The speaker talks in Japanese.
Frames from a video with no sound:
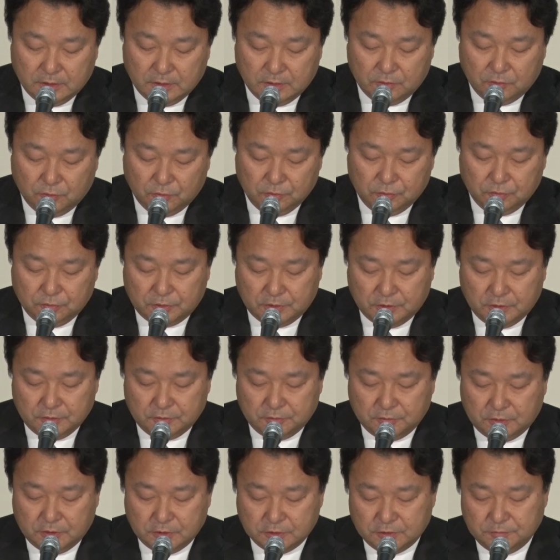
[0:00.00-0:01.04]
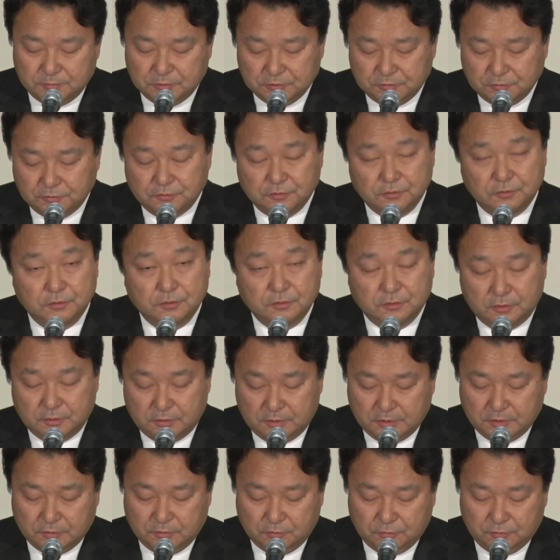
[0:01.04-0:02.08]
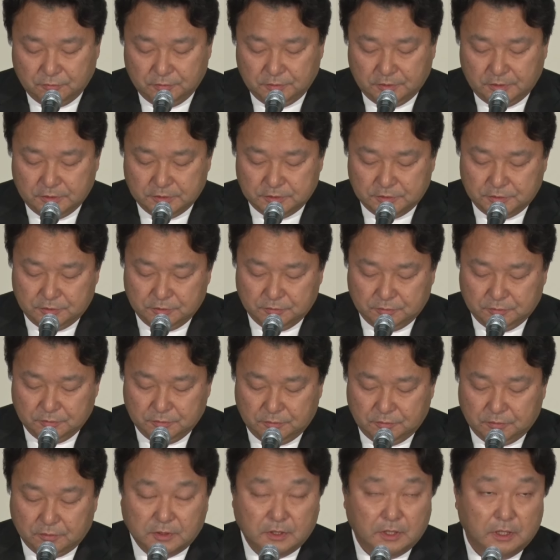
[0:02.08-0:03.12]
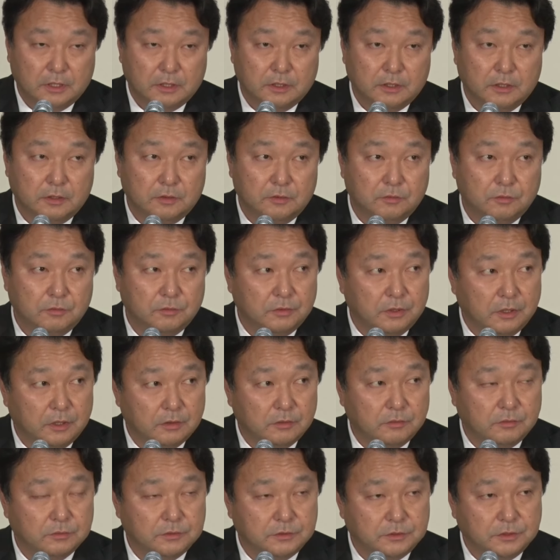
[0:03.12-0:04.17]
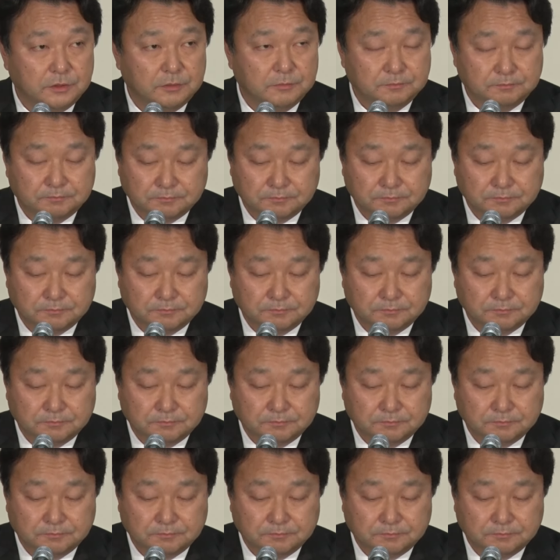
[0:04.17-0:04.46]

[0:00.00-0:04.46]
労働環境をはじめとする国内事業の改革を断行し